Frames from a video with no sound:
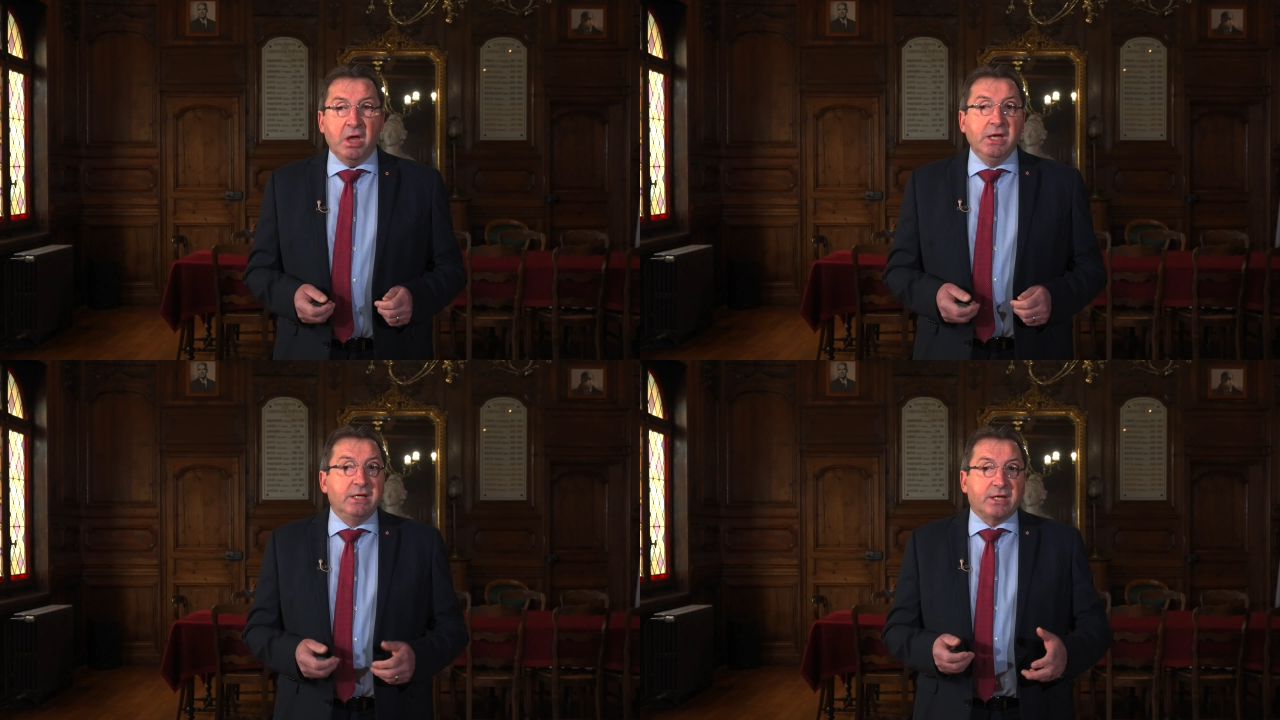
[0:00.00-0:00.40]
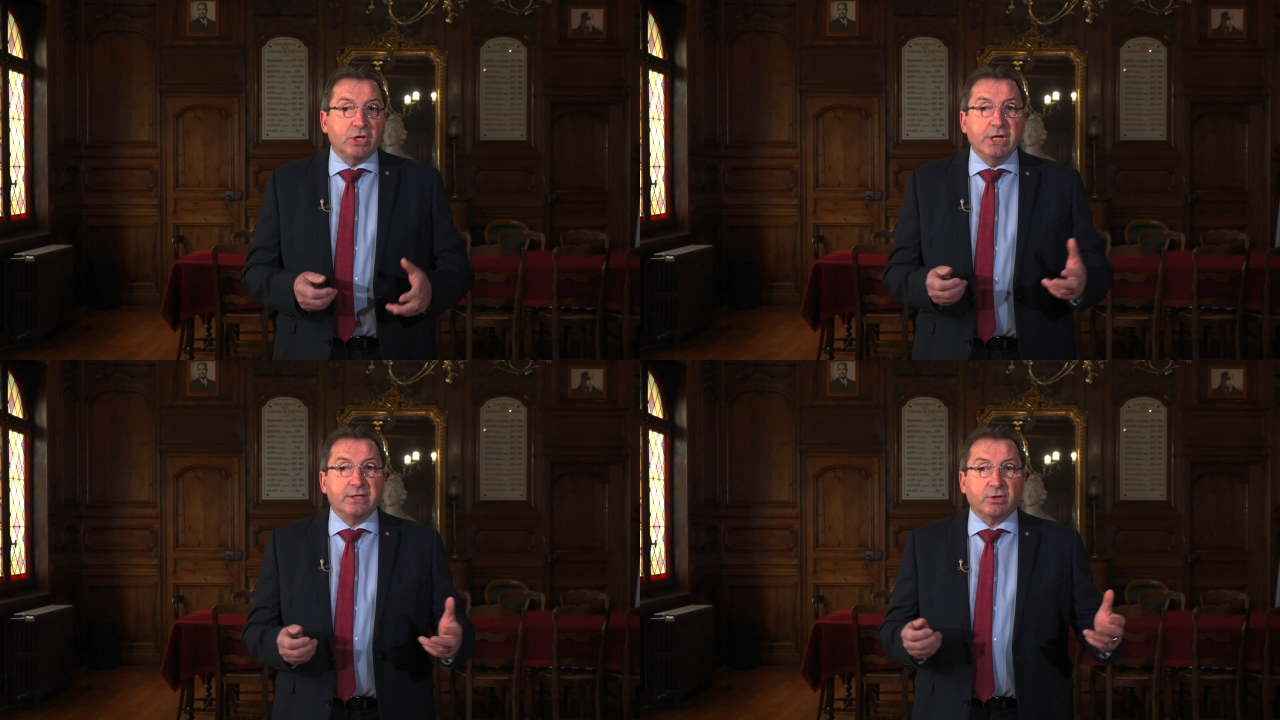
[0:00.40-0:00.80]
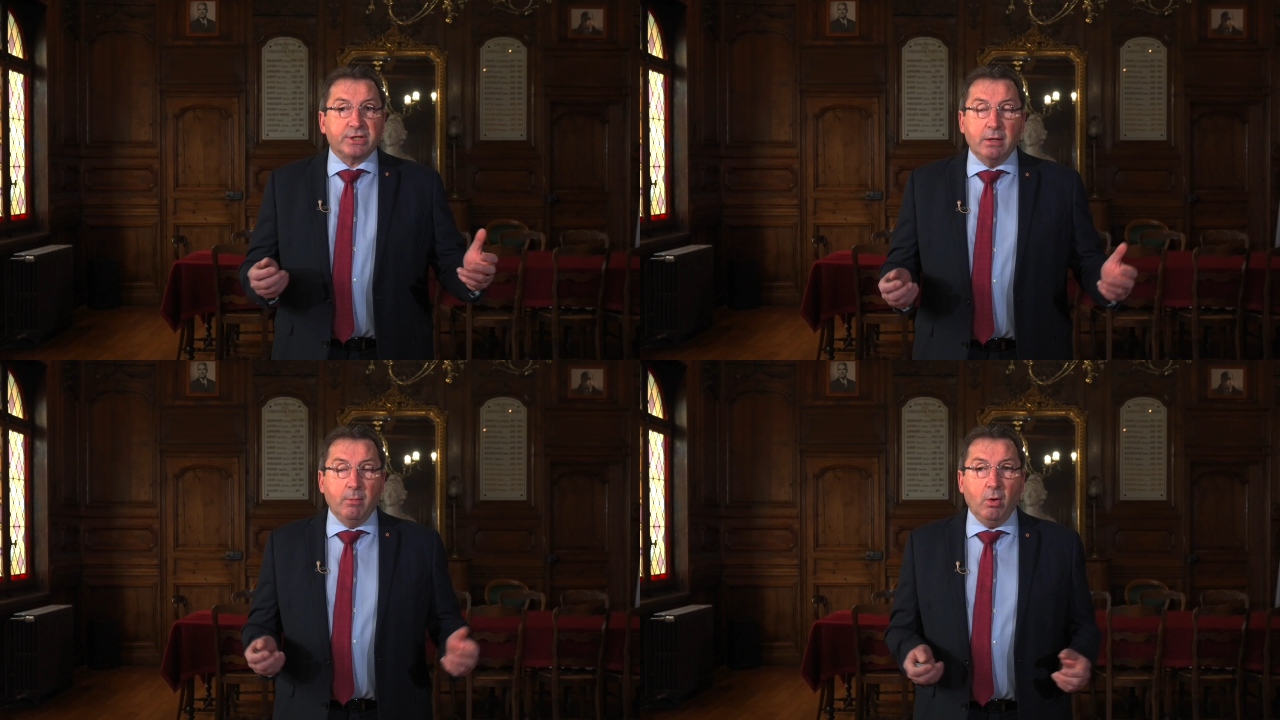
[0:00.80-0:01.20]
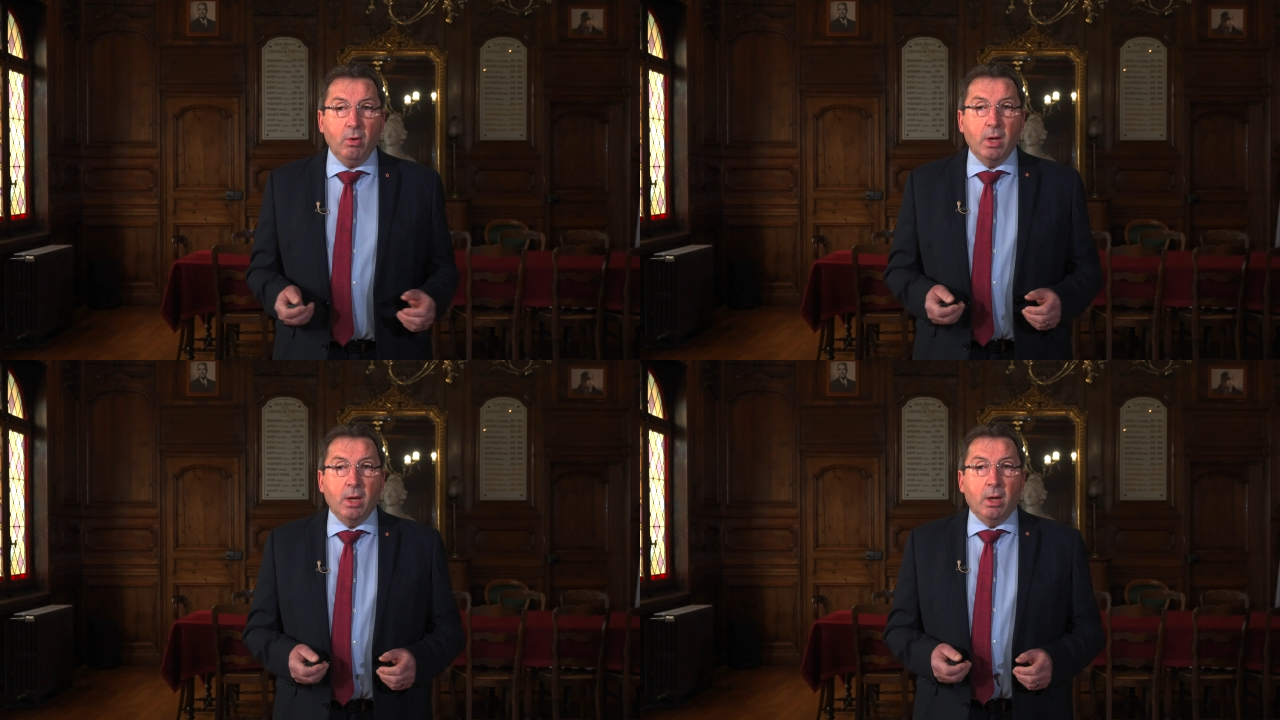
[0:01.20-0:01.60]
Il s'agit
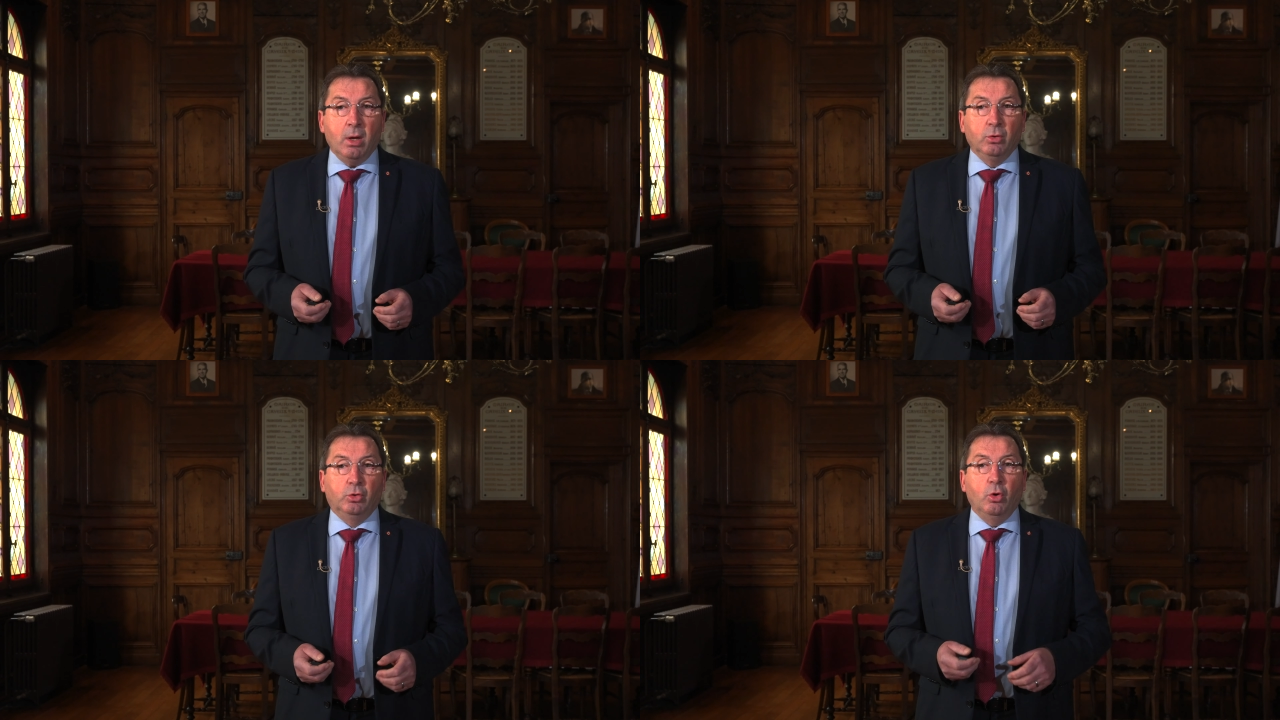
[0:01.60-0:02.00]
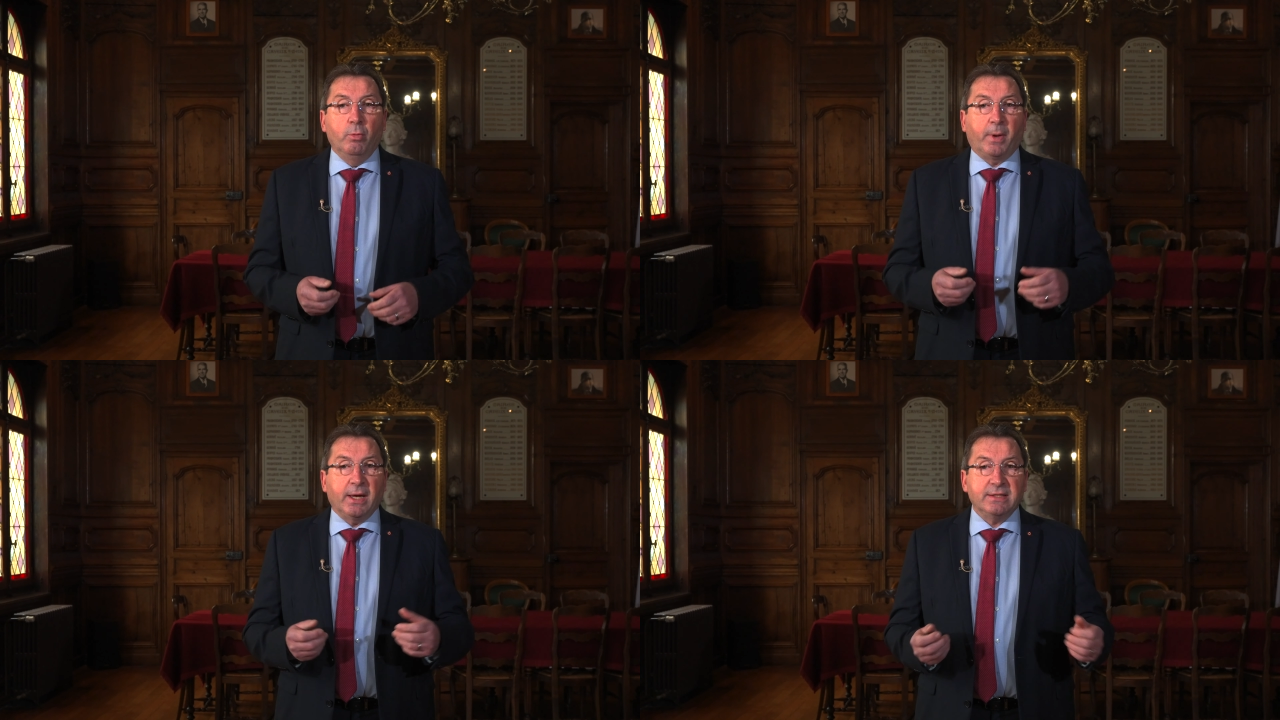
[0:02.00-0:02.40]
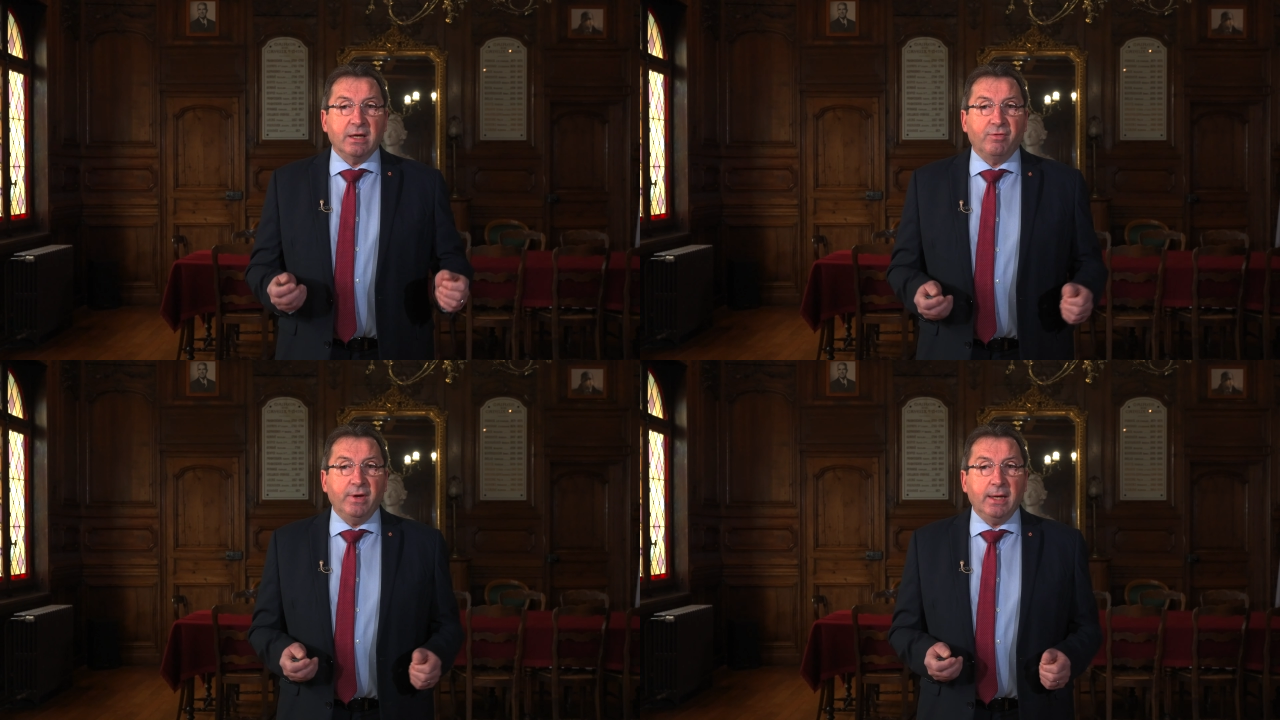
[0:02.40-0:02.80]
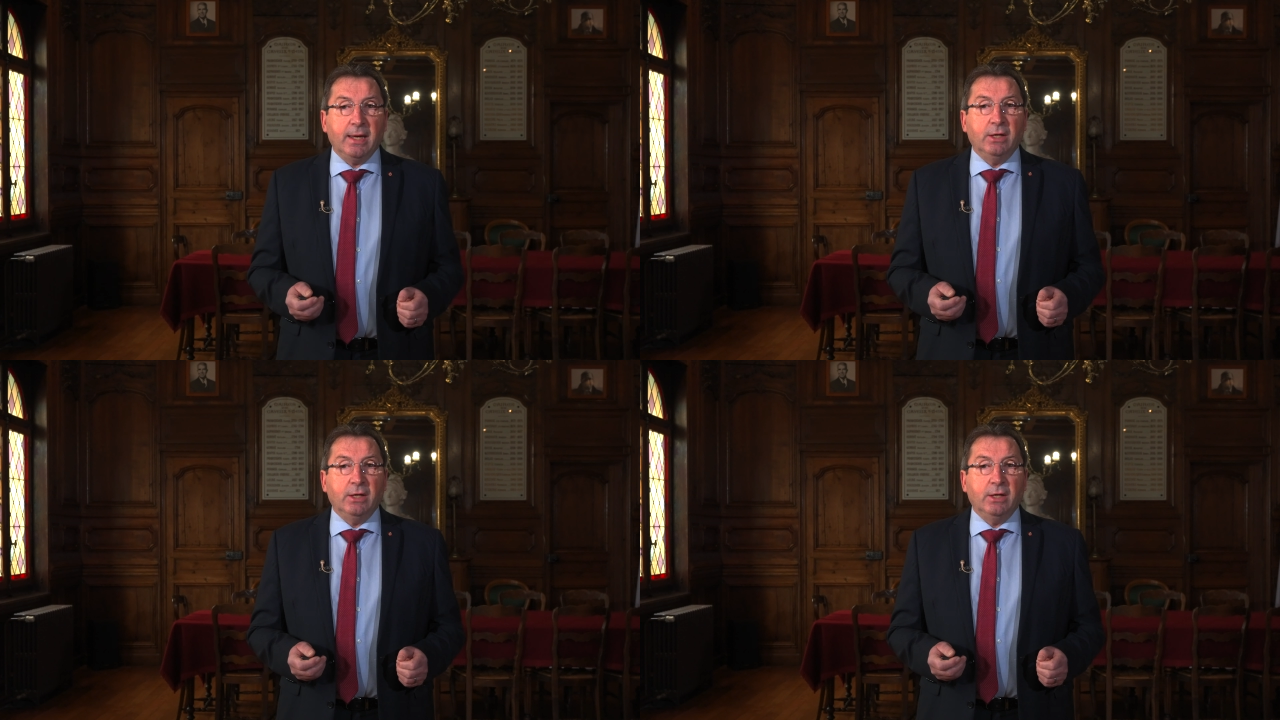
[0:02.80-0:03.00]
essentiellement de le préserver